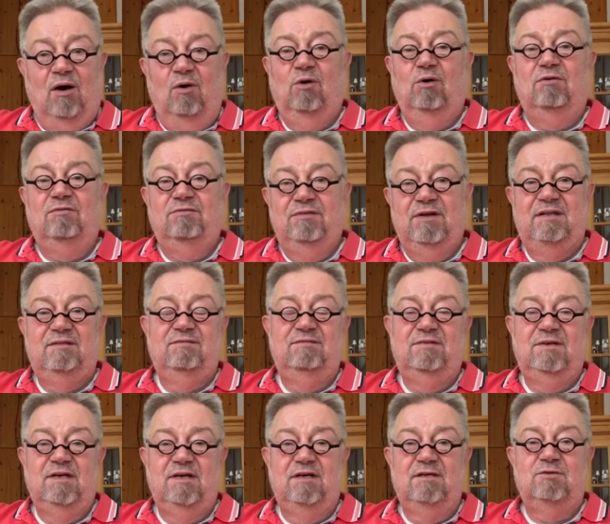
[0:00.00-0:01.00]
auch wenn
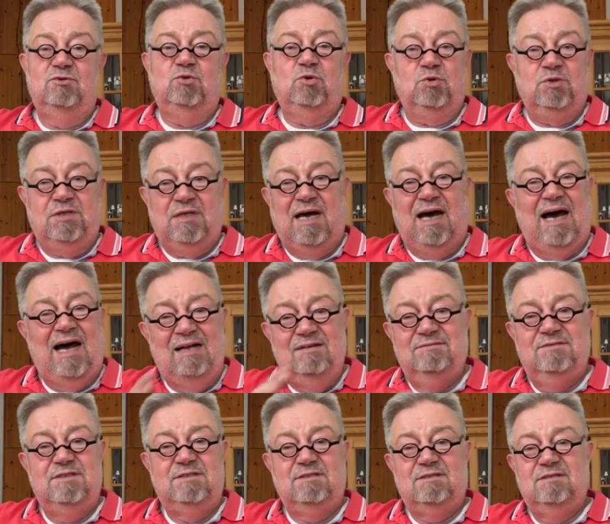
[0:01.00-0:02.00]
wir
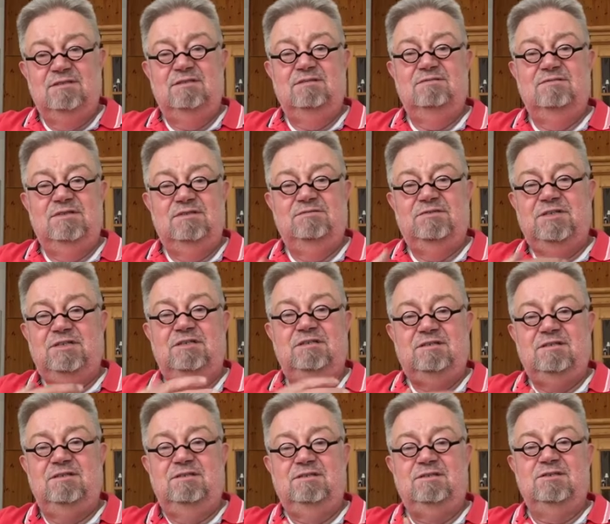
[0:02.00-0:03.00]
total wissen, wie
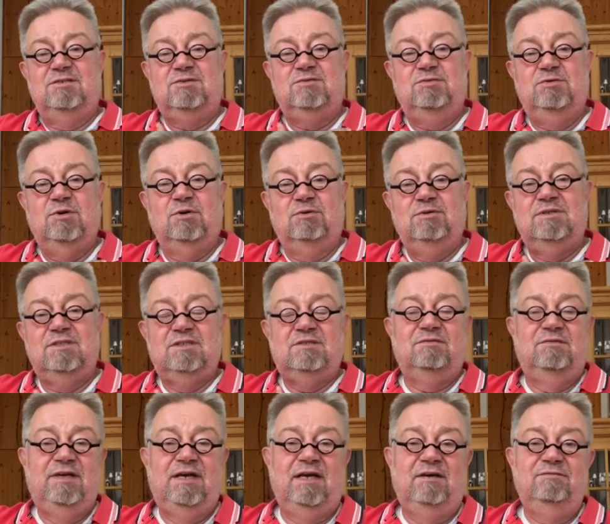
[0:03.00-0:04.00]
wichtig das für
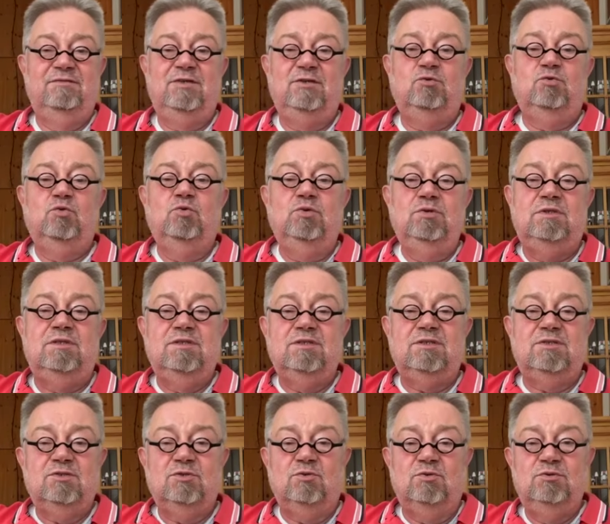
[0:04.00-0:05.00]
uns wäre, wie gut
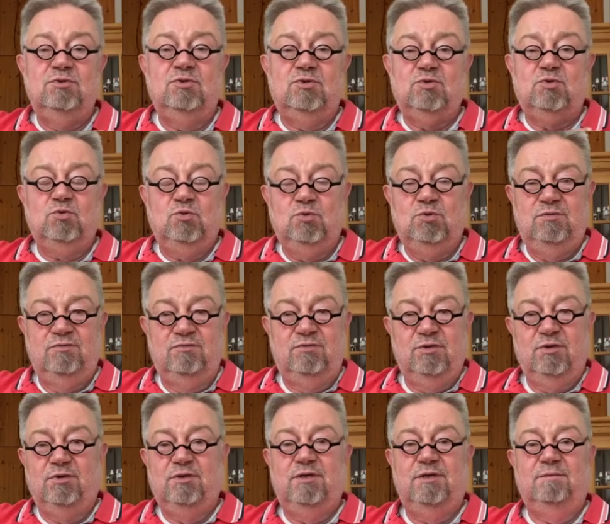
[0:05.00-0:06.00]
es uns tun
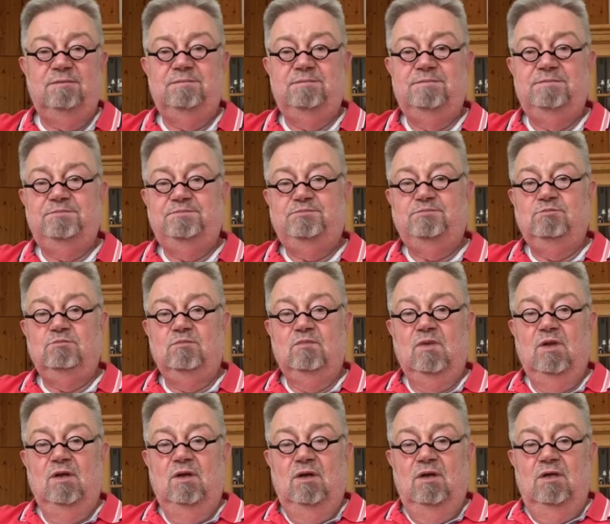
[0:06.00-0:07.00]
würde,
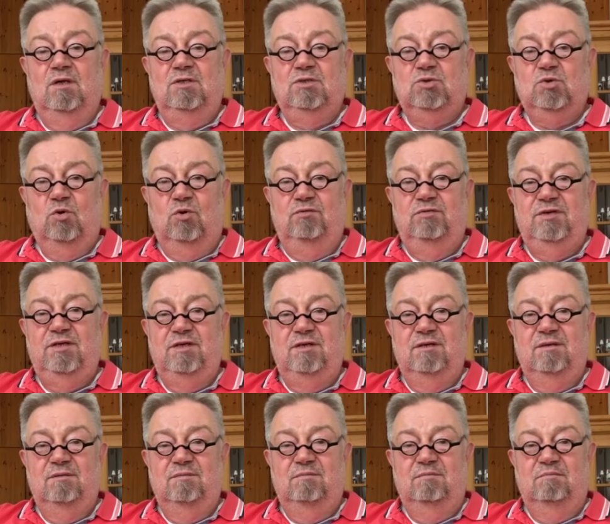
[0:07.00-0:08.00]
so
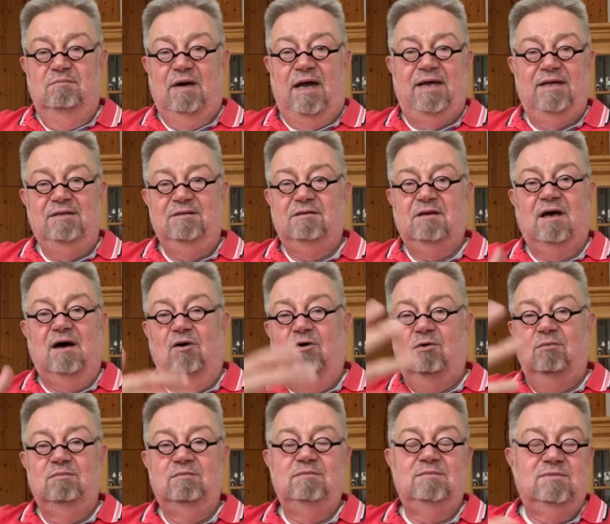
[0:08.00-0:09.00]
wie mein
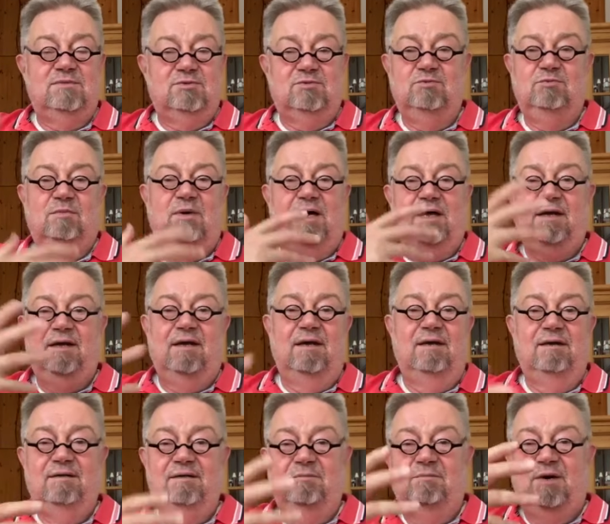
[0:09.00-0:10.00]
Traum zu
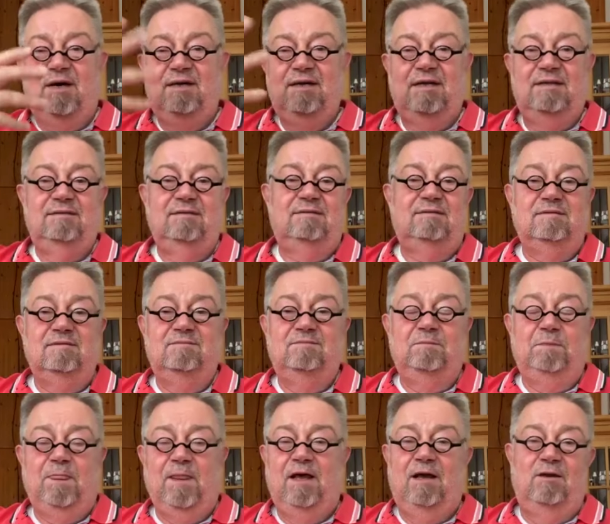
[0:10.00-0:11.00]
meiner immanenten
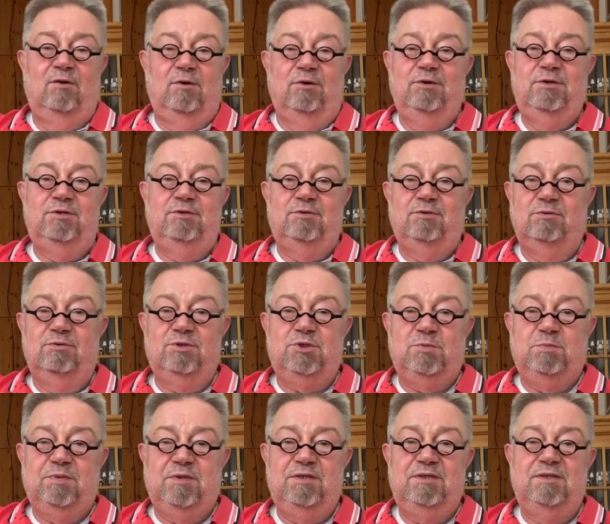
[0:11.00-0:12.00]
Erleuchtung,
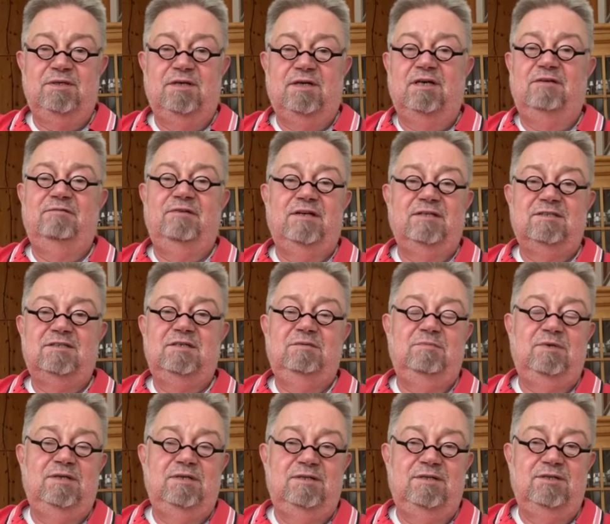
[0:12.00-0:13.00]
sprich
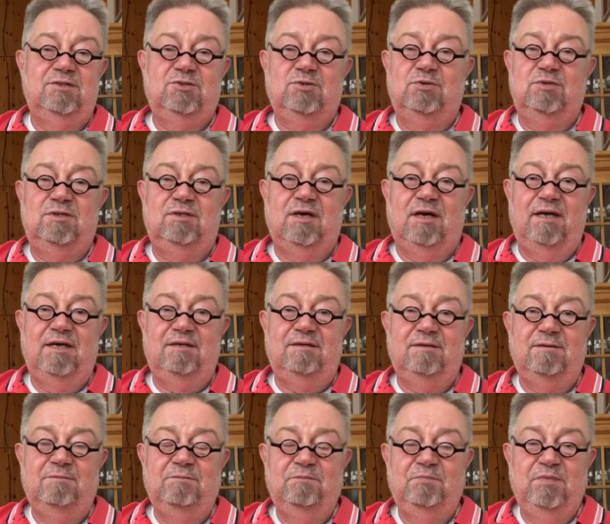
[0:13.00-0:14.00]
irreversiblen
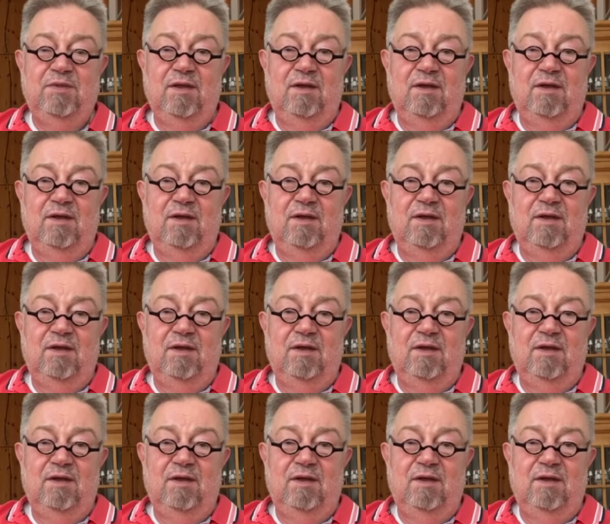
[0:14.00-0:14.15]
Gesundheit,